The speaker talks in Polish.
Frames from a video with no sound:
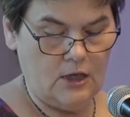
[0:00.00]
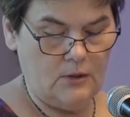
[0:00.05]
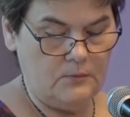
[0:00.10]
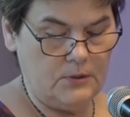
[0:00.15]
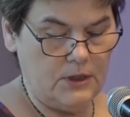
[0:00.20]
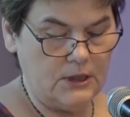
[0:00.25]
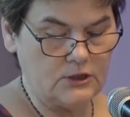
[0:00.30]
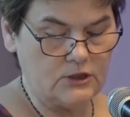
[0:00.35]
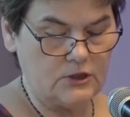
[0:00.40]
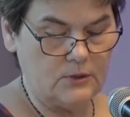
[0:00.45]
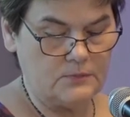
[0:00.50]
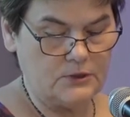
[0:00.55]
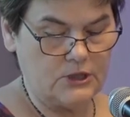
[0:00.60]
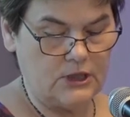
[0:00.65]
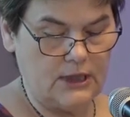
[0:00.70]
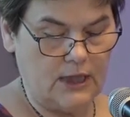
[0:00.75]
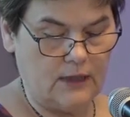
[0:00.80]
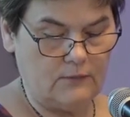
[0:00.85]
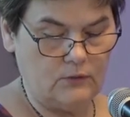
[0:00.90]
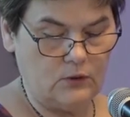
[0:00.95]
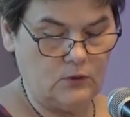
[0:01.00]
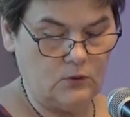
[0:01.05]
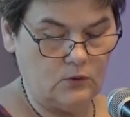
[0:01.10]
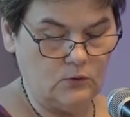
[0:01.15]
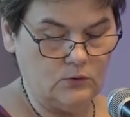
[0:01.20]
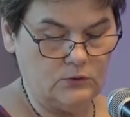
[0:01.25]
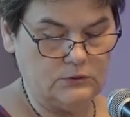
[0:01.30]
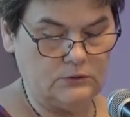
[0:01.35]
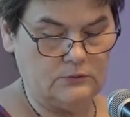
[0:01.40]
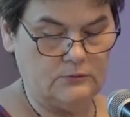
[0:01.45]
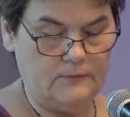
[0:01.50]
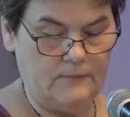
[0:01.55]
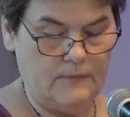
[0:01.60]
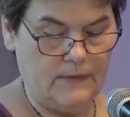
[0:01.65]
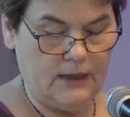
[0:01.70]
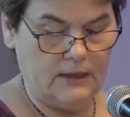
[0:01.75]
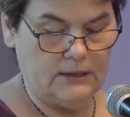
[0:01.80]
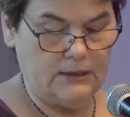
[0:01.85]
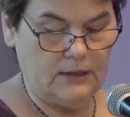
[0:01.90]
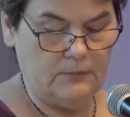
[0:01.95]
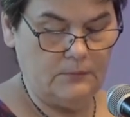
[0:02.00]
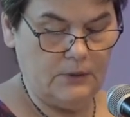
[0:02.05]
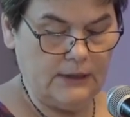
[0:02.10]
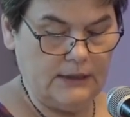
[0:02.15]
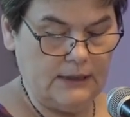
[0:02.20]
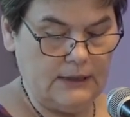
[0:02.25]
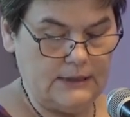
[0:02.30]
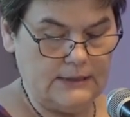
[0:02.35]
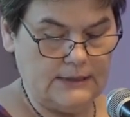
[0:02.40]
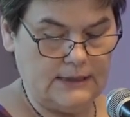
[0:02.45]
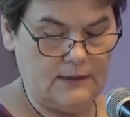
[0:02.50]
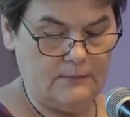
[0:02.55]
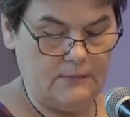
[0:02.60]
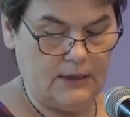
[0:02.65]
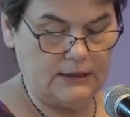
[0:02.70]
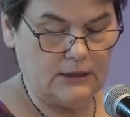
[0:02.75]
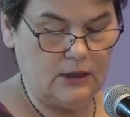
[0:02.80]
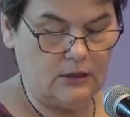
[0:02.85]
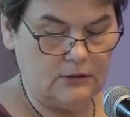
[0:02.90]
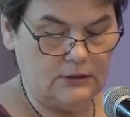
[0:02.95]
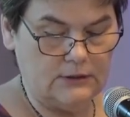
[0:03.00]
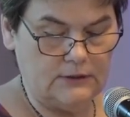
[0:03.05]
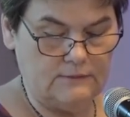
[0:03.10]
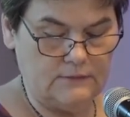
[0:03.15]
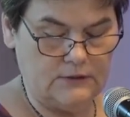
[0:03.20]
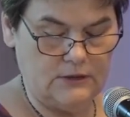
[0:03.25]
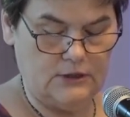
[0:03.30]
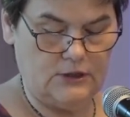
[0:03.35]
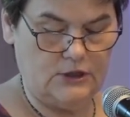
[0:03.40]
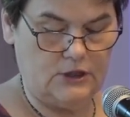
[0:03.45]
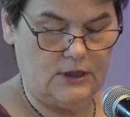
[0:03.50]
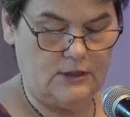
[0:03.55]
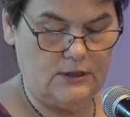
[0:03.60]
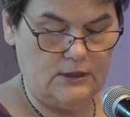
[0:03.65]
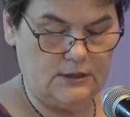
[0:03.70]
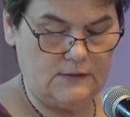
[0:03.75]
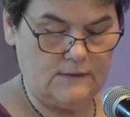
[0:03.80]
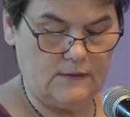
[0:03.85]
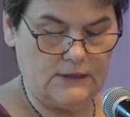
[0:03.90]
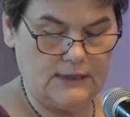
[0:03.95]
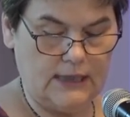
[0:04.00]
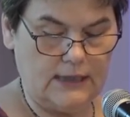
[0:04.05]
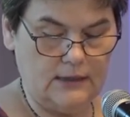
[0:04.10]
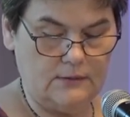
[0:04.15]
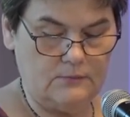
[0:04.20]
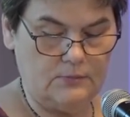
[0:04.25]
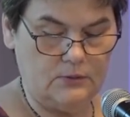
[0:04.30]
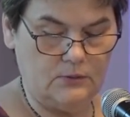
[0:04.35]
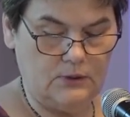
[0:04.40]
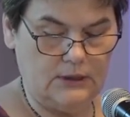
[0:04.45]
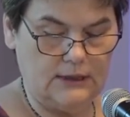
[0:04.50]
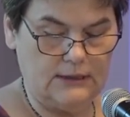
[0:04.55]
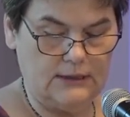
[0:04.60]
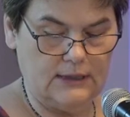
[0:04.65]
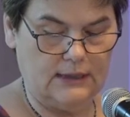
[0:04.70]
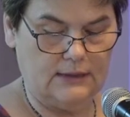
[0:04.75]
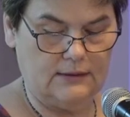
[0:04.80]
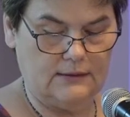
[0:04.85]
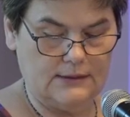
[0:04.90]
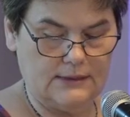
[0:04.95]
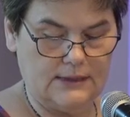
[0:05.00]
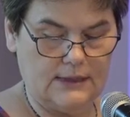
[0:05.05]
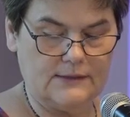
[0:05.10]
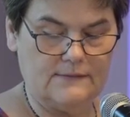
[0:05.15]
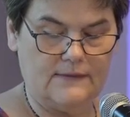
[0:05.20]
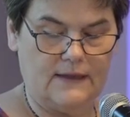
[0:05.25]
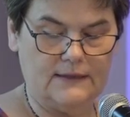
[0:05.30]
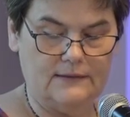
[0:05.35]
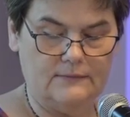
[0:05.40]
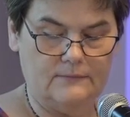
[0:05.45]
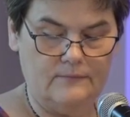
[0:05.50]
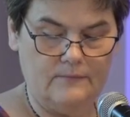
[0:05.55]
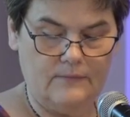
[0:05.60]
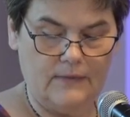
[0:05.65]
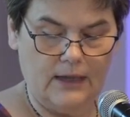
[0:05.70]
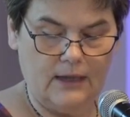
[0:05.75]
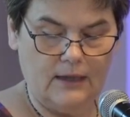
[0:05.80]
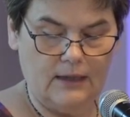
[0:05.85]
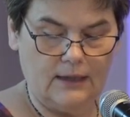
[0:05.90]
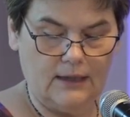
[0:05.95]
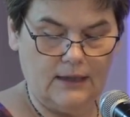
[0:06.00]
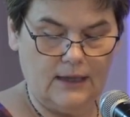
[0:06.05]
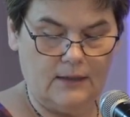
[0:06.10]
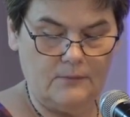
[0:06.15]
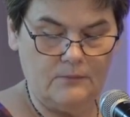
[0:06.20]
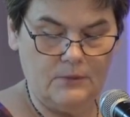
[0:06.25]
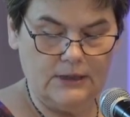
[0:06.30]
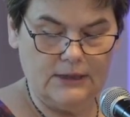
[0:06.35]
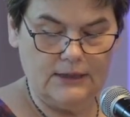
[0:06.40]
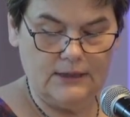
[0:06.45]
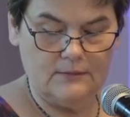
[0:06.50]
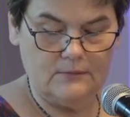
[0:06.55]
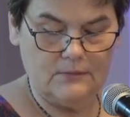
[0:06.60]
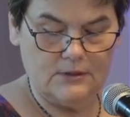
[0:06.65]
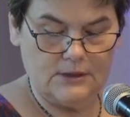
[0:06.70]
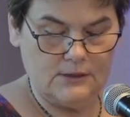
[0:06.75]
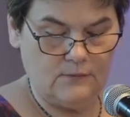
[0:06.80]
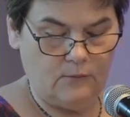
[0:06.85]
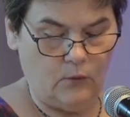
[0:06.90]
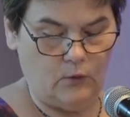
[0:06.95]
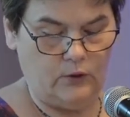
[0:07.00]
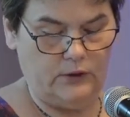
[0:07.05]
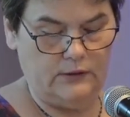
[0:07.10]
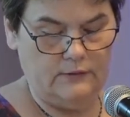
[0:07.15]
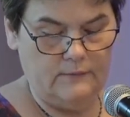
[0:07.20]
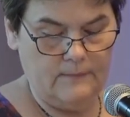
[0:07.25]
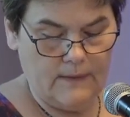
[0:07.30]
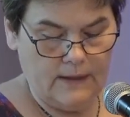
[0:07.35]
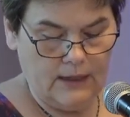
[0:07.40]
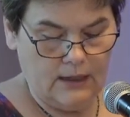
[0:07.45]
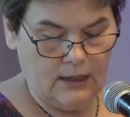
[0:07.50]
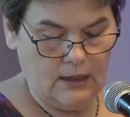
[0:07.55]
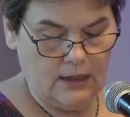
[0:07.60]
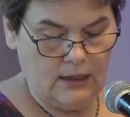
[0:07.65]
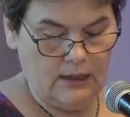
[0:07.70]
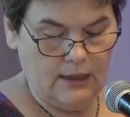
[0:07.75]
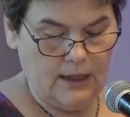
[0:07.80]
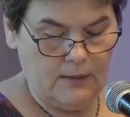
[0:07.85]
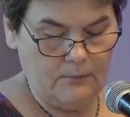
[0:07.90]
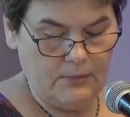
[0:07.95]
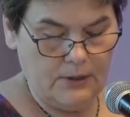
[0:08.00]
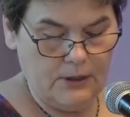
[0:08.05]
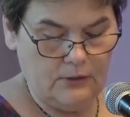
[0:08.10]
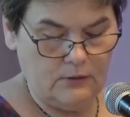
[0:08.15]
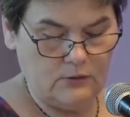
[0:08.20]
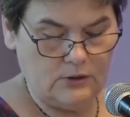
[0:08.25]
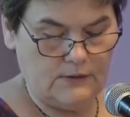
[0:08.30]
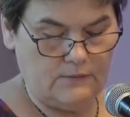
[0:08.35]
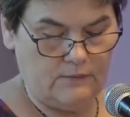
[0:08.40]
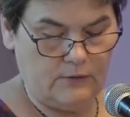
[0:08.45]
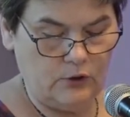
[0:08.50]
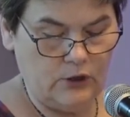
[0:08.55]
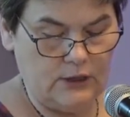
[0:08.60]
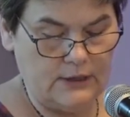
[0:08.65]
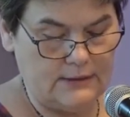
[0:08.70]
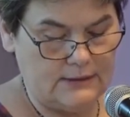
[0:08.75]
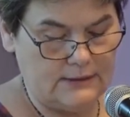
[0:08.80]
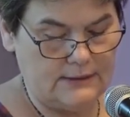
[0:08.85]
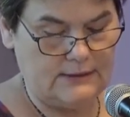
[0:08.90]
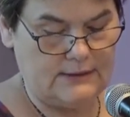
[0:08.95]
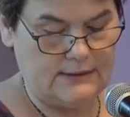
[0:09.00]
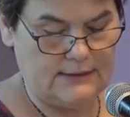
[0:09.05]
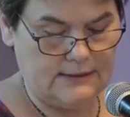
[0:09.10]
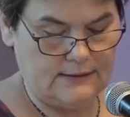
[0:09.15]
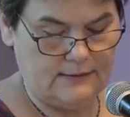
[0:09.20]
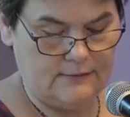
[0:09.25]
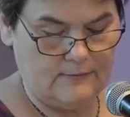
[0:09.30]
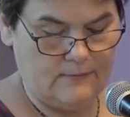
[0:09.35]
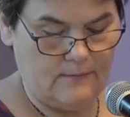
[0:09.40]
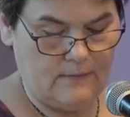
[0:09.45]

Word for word: Pierwsze przejawy kultu tej belgijskiej Madonny w Nysie związane były jednak z tak zwanym kamykiem Swoj, lapillus fojensis,